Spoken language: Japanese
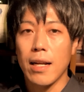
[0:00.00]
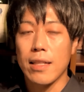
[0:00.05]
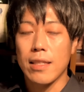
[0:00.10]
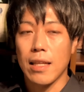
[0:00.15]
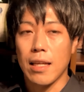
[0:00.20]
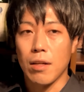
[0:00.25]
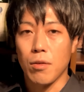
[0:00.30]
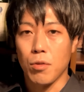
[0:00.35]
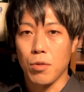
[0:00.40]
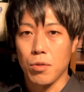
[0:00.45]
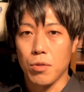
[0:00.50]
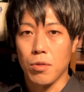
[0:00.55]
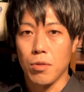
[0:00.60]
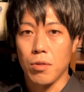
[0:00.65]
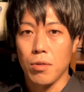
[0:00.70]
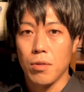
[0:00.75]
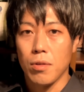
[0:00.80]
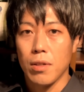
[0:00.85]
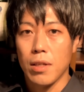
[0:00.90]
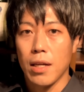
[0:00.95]
たなこと
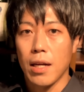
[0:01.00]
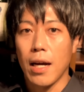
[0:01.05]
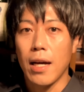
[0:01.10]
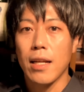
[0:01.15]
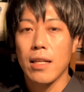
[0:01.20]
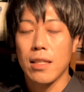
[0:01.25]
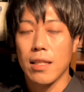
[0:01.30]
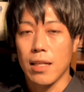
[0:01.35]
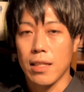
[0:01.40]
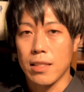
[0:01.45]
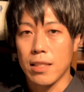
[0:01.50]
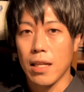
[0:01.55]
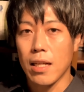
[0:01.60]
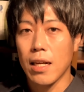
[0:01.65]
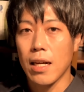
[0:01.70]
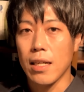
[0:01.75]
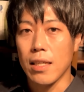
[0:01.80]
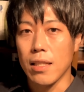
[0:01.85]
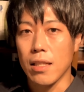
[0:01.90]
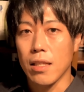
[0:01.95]
新たな世
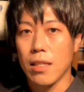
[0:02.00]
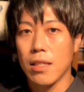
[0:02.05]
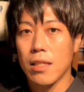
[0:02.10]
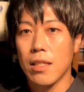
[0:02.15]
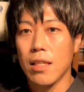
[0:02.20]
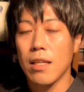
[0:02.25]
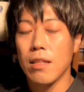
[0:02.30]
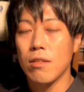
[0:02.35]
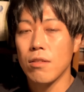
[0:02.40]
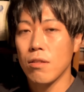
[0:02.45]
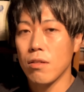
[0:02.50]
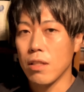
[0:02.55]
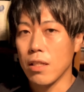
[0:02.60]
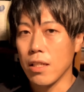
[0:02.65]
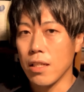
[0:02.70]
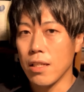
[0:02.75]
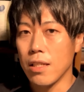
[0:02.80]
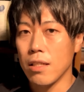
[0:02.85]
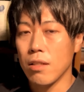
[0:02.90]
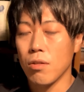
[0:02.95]
界っていうのに
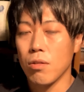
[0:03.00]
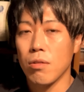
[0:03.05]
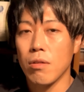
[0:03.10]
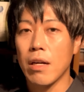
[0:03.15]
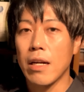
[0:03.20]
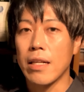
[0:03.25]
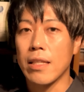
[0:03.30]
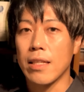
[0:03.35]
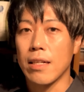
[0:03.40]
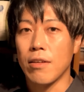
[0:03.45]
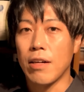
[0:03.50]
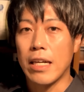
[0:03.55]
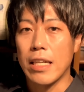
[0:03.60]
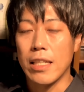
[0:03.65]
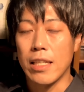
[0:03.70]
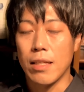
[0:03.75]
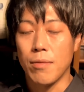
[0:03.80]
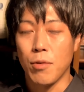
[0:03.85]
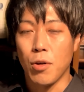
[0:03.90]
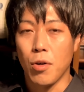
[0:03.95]
彩られたワイン
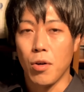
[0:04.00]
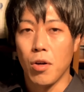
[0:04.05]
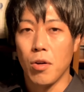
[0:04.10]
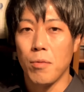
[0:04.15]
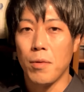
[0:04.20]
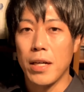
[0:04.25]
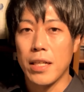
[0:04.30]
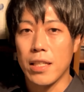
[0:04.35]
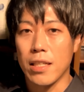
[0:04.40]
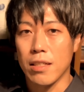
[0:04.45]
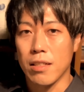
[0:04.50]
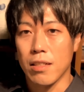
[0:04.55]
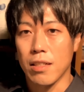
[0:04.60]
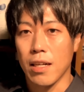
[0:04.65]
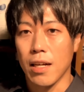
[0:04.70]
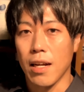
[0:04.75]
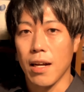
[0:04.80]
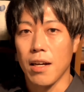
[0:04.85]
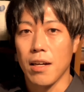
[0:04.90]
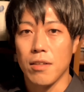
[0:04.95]
にも思えてくるか
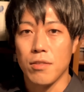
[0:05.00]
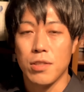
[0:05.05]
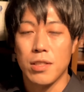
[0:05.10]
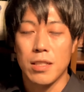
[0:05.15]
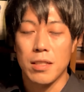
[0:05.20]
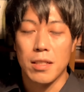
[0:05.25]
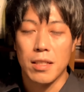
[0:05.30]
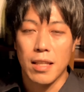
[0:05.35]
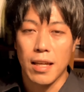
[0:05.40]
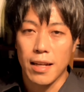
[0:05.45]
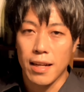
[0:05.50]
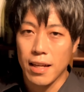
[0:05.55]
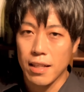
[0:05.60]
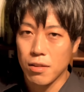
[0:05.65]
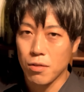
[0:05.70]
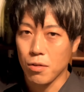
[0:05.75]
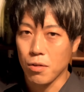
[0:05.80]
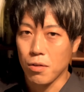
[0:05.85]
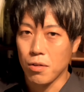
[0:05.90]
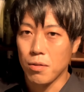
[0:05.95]
ら不思議だな
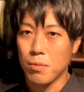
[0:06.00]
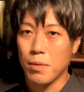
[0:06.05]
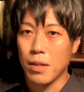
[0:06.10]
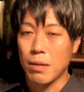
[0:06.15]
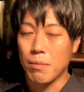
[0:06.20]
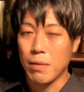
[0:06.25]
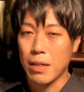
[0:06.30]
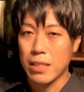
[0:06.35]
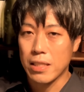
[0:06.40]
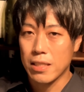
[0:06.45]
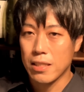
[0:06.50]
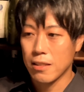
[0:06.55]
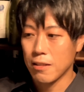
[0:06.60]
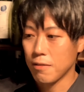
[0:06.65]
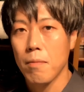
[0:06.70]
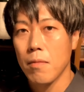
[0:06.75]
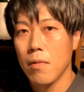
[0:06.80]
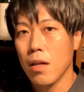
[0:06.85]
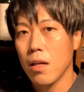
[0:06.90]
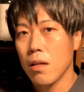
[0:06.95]
と思います
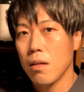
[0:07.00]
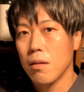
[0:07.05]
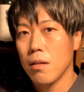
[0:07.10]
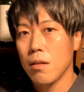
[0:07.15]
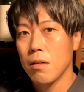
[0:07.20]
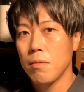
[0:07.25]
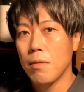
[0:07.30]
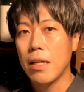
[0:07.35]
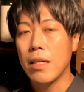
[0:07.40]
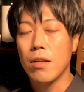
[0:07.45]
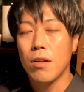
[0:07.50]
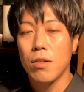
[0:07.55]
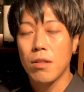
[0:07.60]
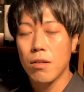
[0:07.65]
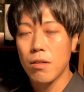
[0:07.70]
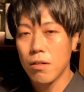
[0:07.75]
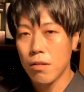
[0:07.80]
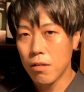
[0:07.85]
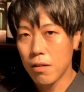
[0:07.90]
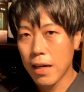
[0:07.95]
いろいろ
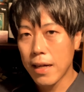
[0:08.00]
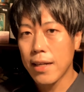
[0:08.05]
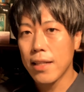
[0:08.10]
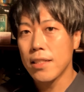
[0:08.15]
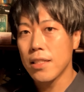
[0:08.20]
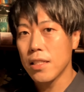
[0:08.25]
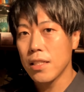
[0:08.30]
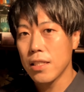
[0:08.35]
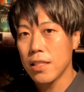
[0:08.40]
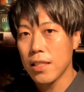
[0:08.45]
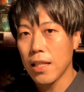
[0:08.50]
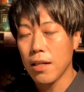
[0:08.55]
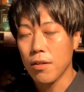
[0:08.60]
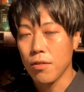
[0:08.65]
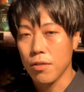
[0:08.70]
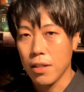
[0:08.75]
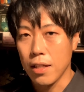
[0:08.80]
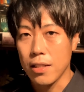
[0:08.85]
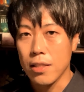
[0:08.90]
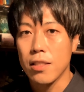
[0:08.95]
お話ししたの
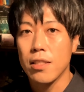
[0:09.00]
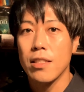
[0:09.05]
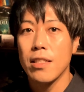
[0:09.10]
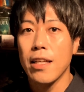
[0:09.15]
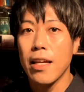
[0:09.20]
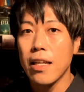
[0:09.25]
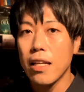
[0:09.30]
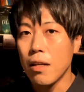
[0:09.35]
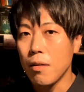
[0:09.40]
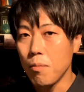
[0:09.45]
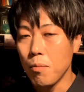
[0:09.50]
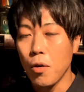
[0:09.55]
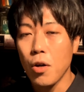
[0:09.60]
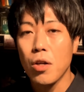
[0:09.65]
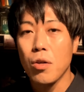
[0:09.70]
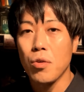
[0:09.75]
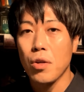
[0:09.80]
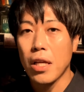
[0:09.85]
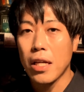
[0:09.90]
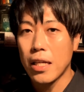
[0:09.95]
でついでにもう一
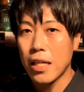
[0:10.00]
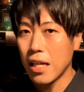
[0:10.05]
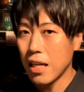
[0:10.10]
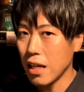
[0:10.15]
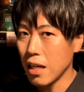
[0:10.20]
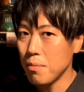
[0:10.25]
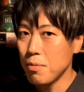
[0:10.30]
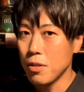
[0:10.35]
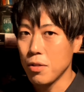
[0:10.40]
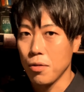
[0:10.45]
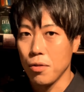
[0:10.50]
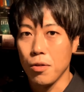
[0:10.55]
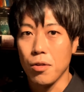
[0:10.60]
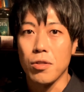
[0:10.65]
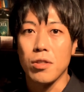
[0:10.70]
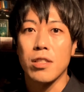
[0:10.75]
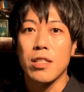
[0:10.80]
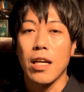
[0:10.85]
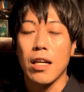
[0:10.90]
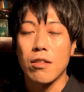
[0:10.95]
個だけエピソードを
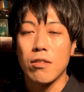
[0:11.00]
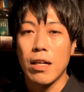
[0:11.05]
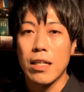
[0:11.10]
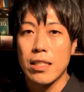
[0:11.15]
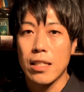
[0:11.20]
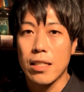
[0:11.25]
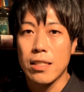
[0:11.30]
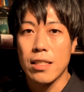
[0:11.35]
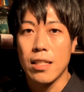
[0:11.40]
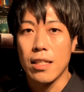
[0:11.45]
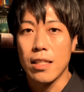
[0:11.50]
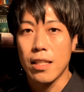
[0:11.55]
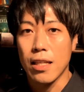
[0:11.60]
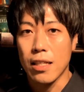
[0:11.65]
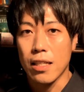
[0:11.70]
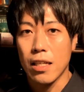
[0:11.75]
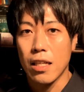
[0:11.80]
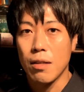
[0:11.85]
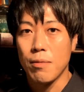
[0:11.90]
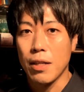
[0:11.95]
付け加えさせていただ
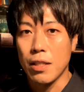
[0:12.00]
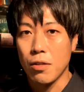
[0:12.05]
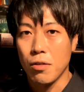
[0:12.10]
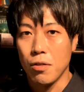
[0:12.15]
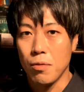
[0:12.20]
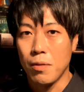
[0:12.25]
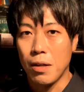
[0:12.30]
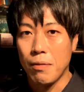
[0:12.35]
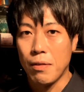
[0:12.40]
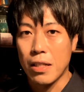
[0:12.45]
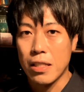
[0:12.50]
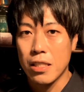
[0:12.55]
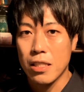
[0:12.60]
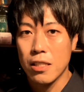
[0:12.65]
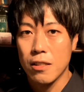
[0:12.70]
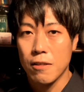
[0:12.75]
ければと思います